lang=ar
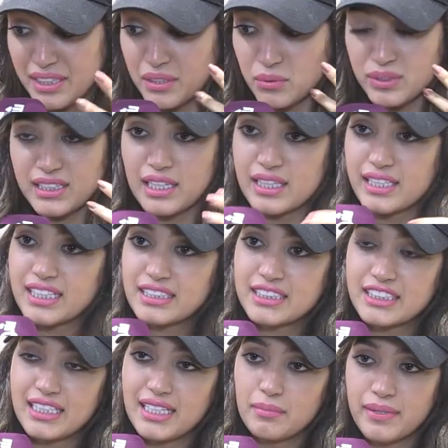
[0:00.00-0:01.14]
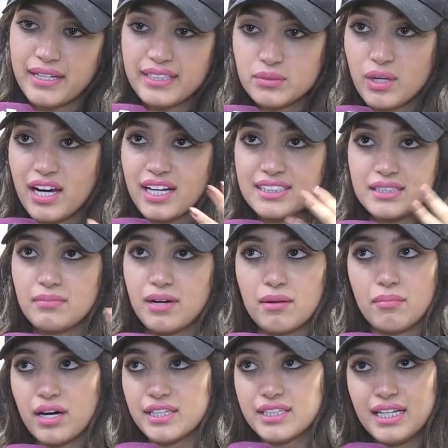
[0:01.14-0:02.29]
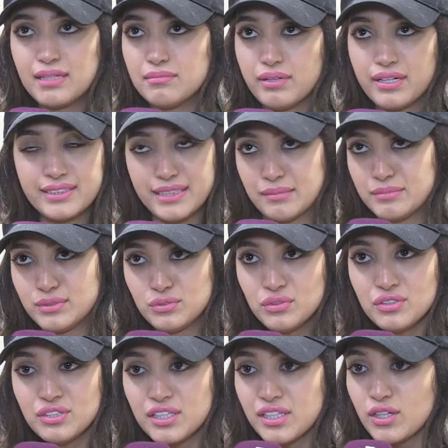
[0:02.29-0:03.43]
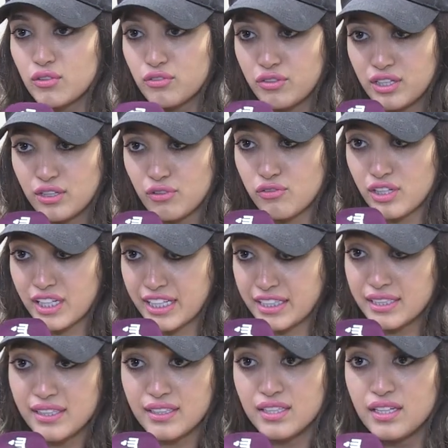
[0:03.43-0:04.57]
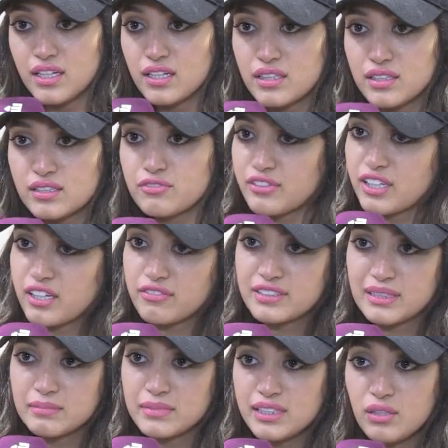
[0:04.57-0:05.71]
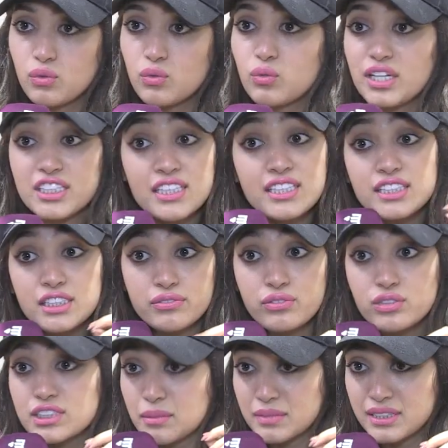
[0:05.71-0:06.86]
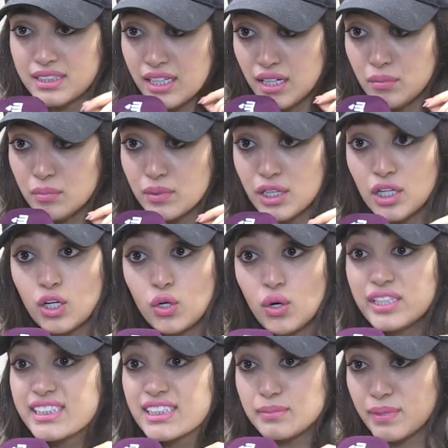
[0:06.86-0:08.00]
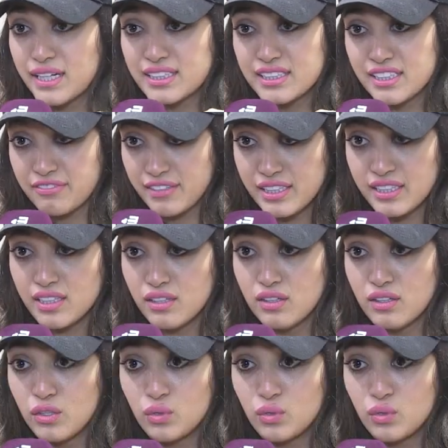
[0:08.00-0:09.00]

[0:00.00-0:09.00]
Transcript: ملي نوصل داك الشيء اللي بغيت واخا ديما غنبقى نحلم باكثر منه في, في الغناء نفكر في التمثيل ولا جاتني شي فرصه من ذهب وحسيت باغا تضيف ليا